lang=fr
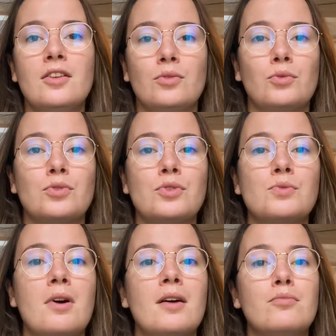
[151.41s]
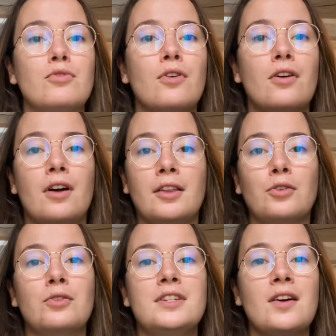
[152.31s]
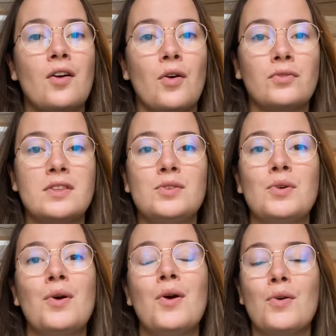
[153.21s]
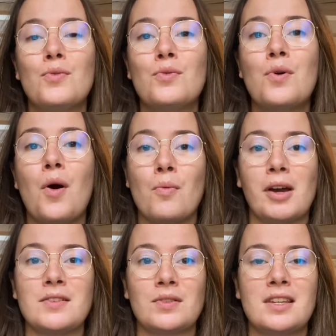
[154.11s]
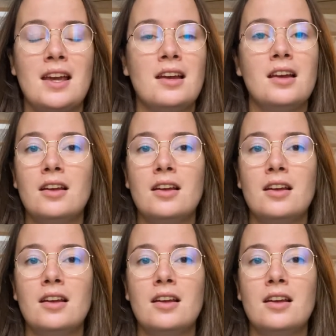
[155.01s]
Donc que ce soit pour un entretien en visio ou en présentiel,